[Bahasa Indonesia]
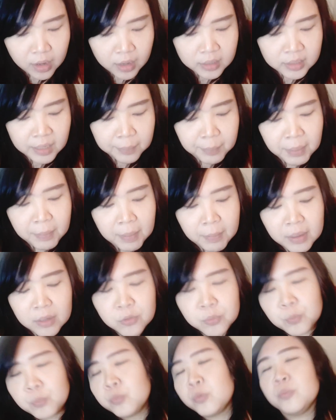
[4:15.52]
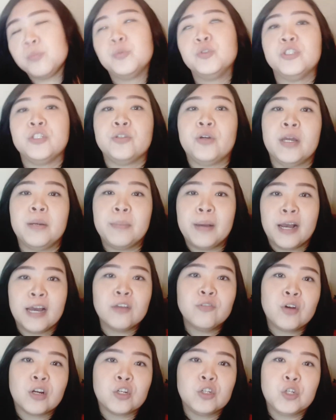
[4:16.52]
tapi memang puji Tuhan
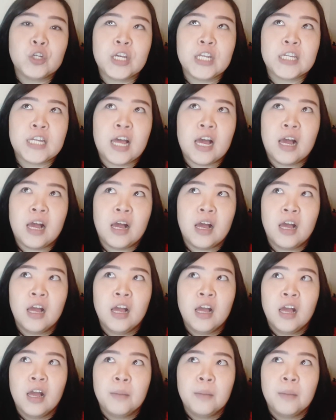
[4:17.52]
banget waktu kita